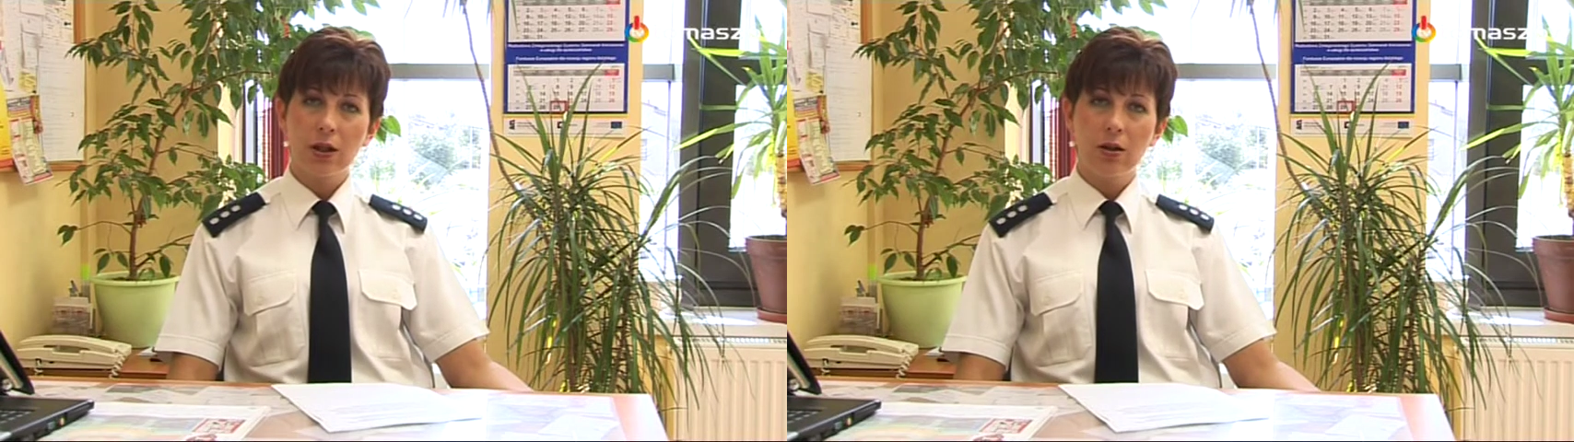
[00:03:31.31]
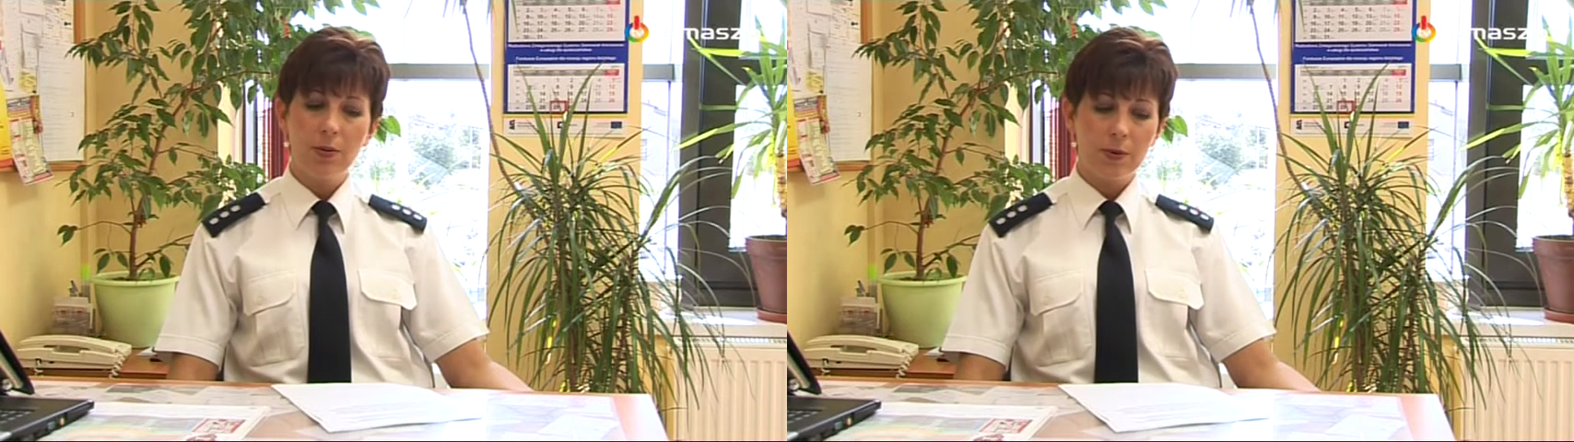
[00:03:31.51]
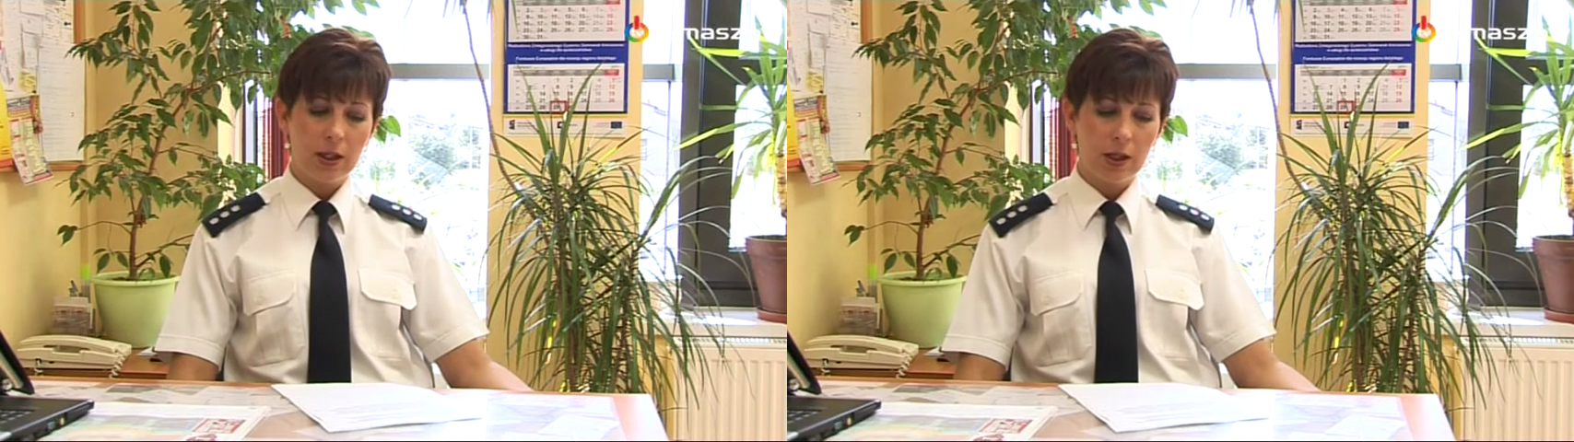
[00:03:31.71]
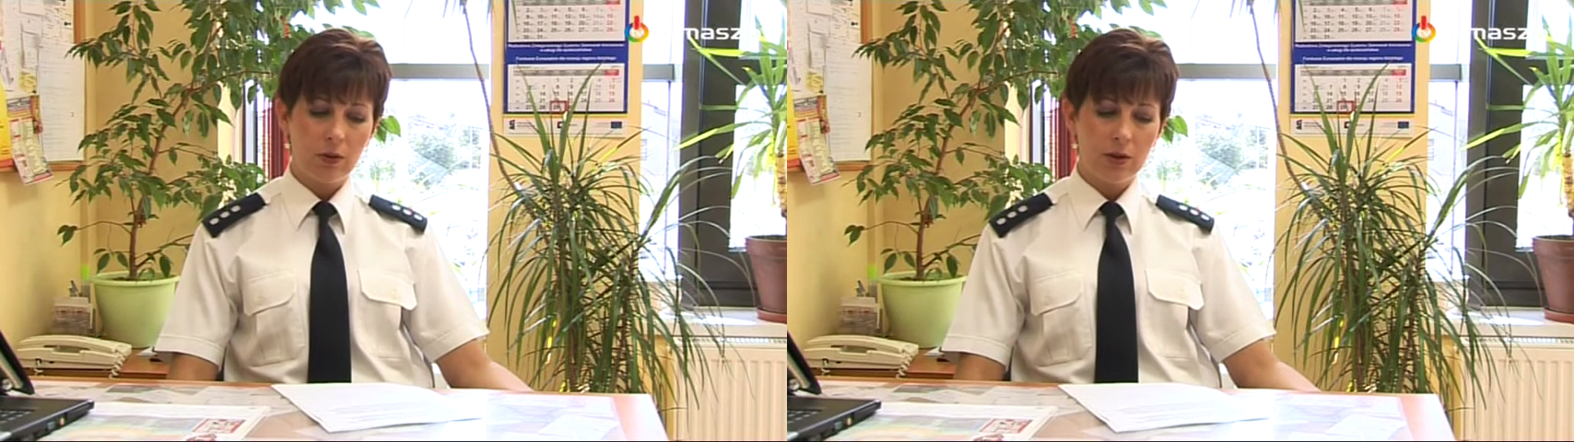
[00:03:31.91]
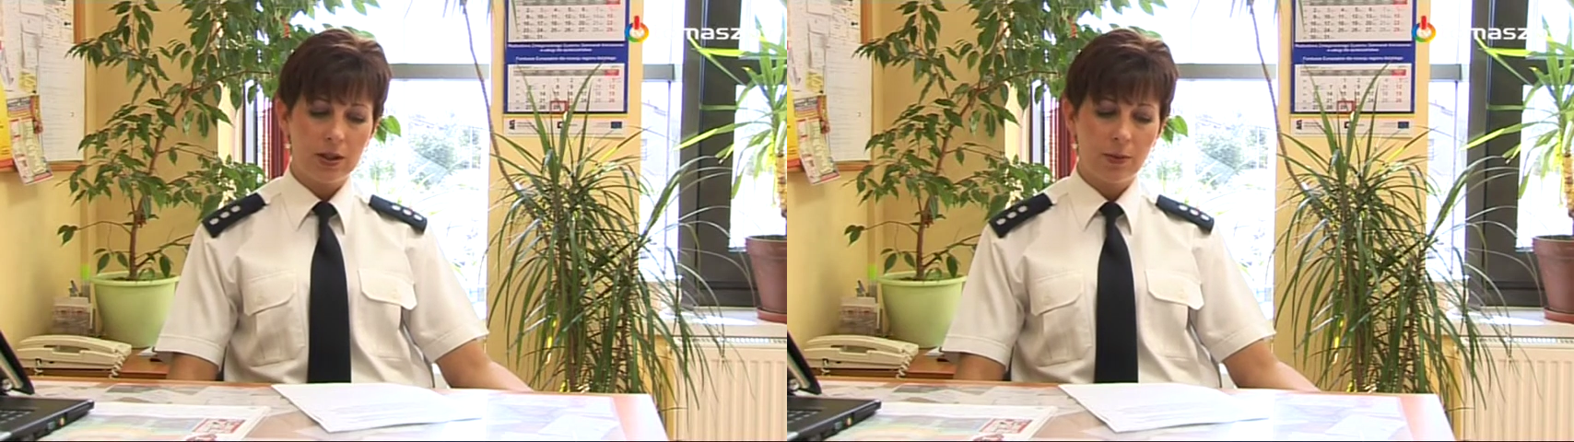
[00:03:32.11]
lipca na
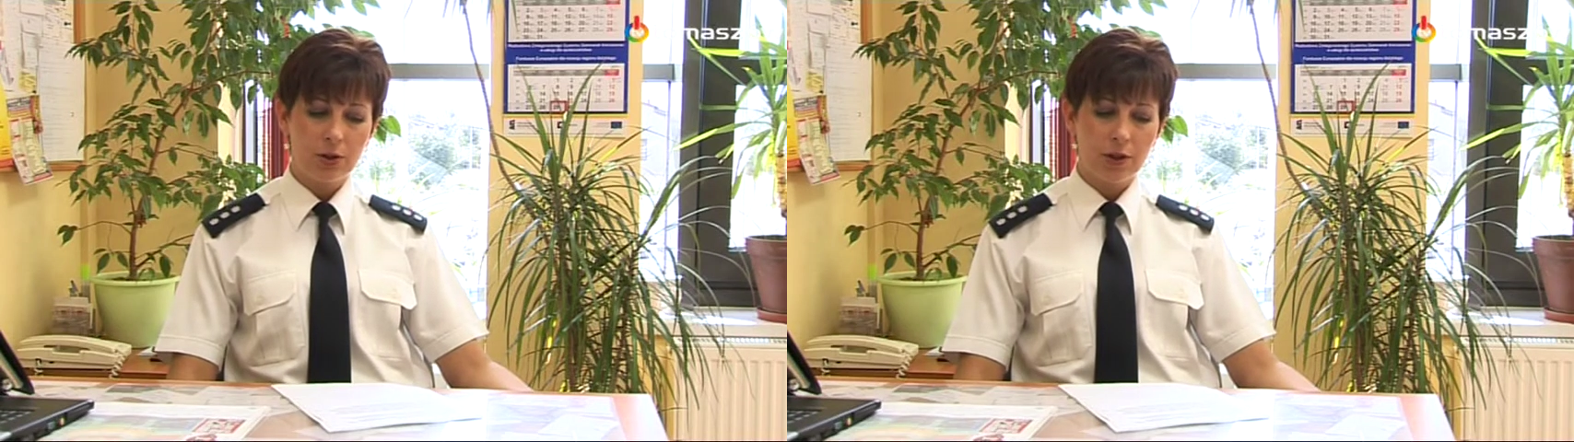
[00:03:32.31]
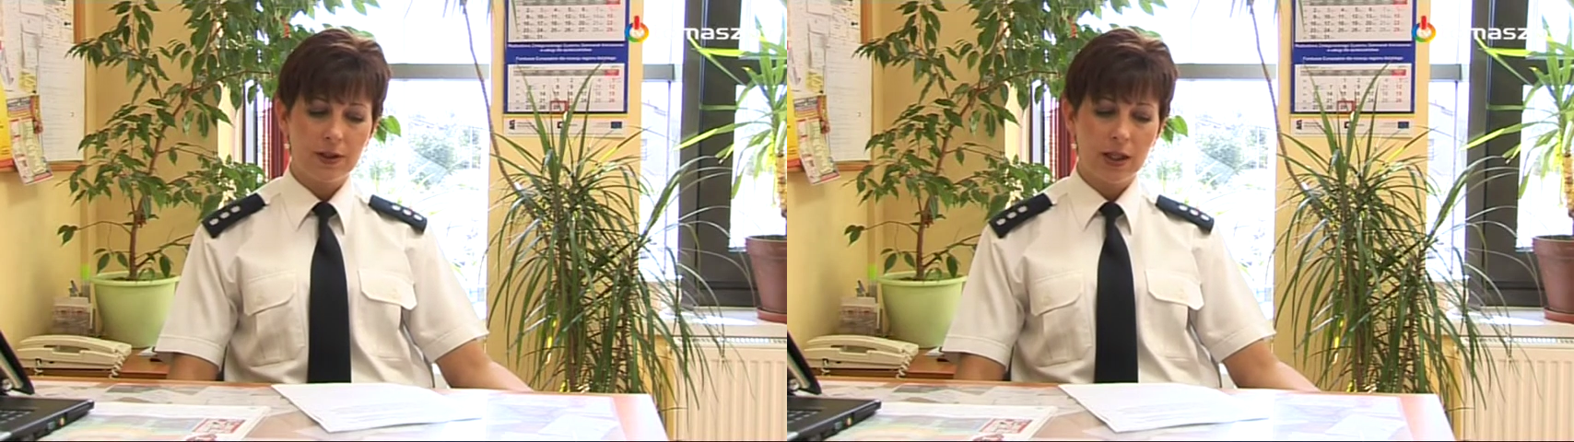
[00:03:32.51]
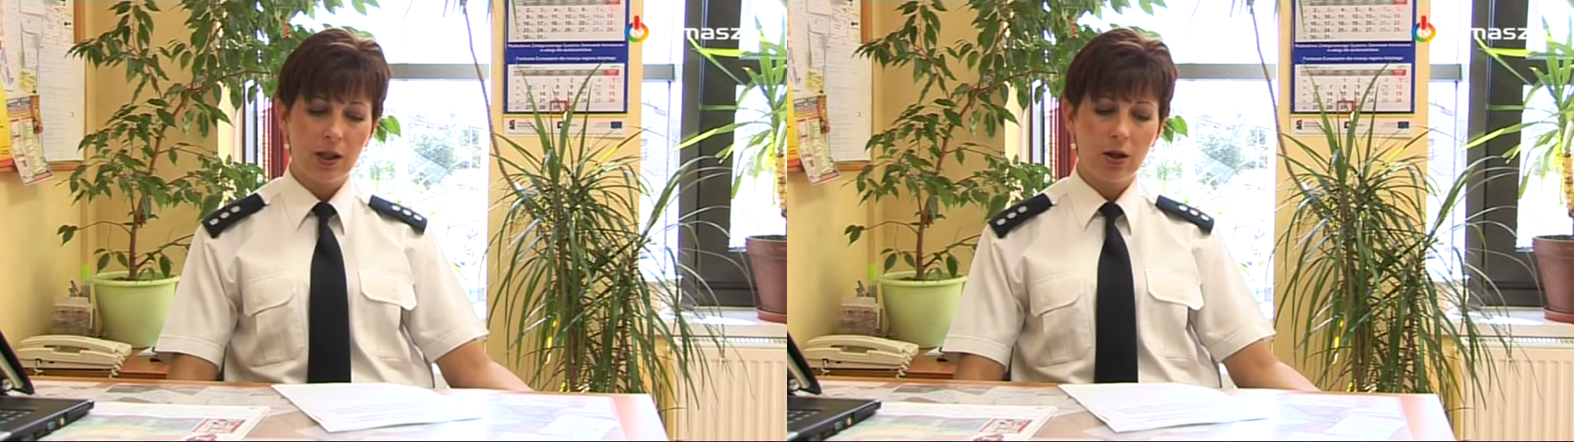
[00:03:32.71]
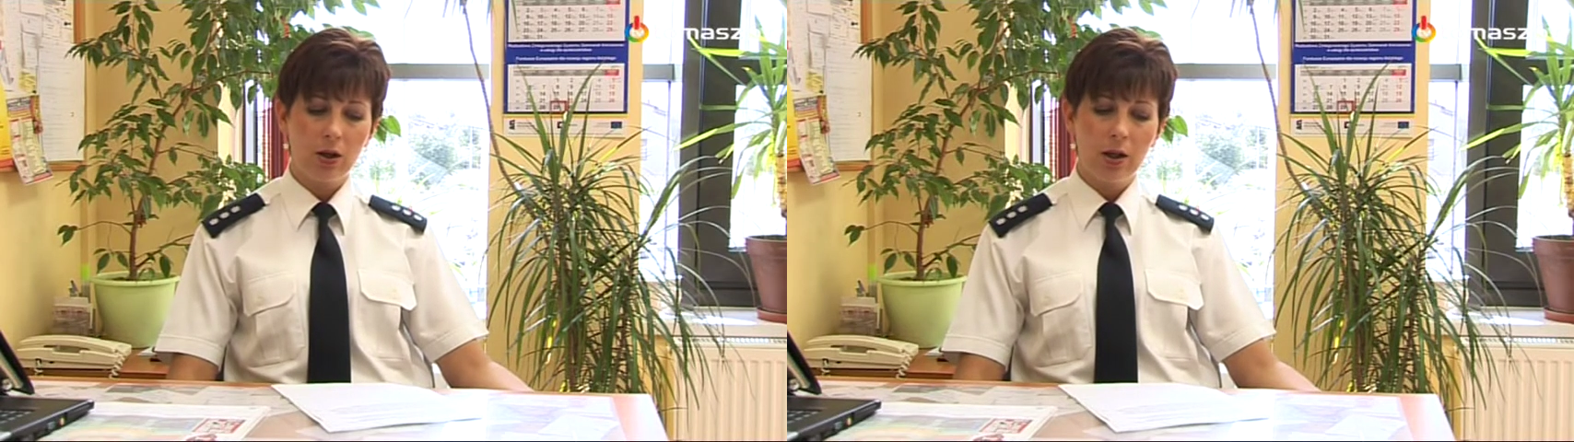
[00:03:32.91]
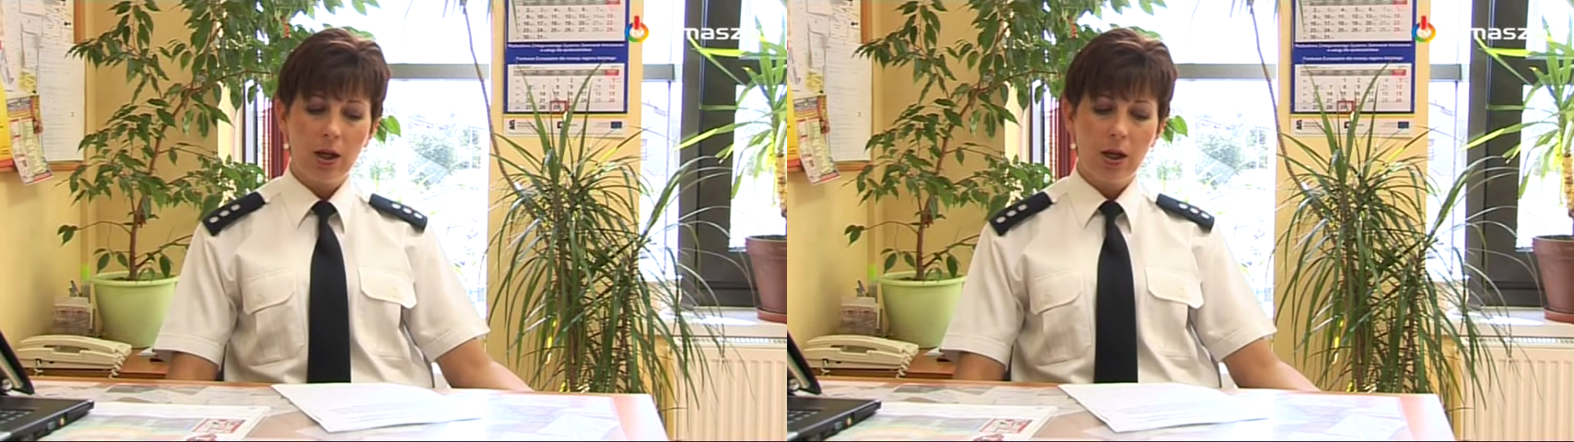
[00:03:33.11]
ulicy Modrzewskiego